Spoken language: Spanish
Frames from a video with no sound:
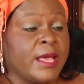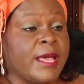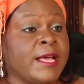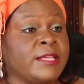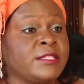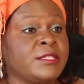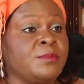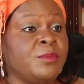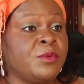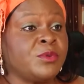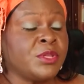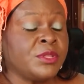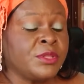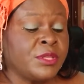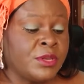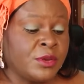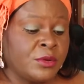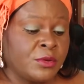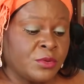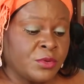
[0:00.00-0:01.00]
Es
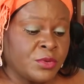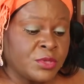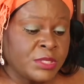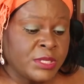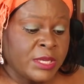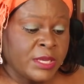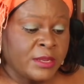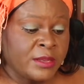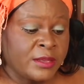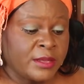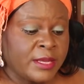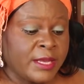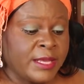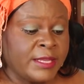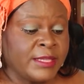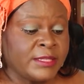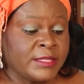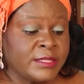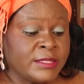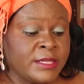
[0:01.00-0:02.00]
importante reconocer que el
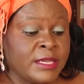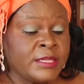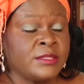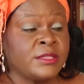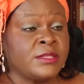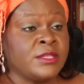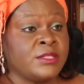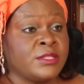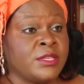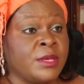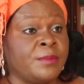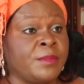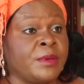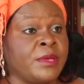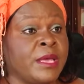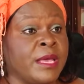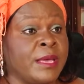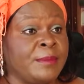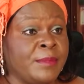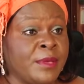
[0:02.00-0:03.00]
16 de
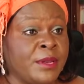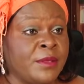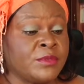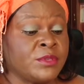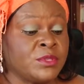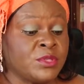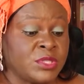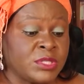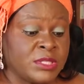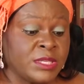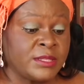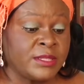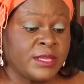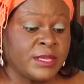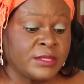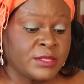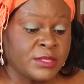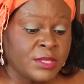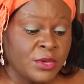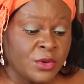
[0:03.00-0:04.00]
diciembre de
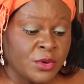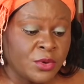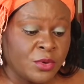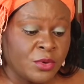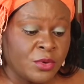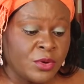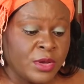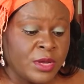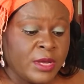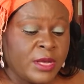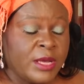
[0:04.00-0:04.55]
1965